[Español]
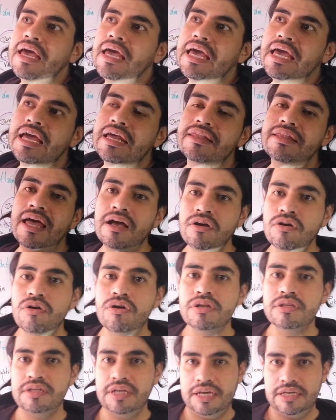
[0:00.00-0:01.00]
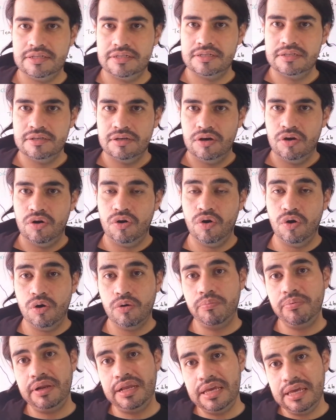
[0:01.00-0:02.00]
Hernán Cortés
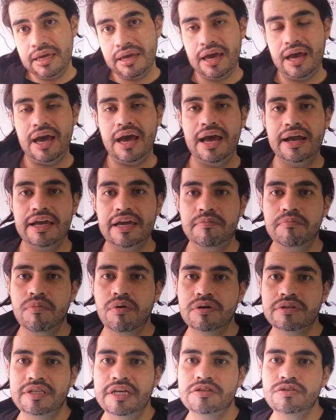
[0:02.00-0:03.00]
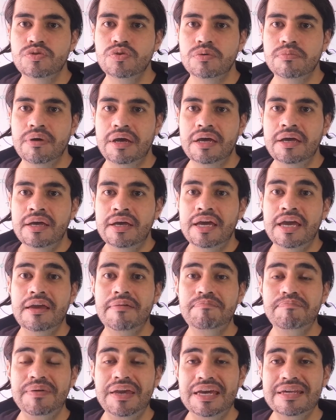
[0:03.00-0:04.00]
obliga a que Moctezuma
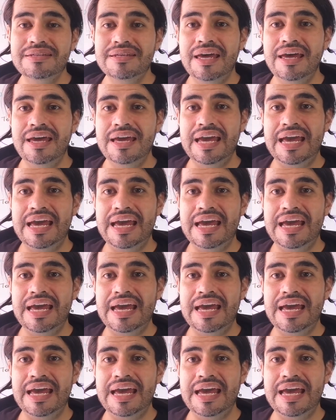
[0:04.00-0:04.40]
empiece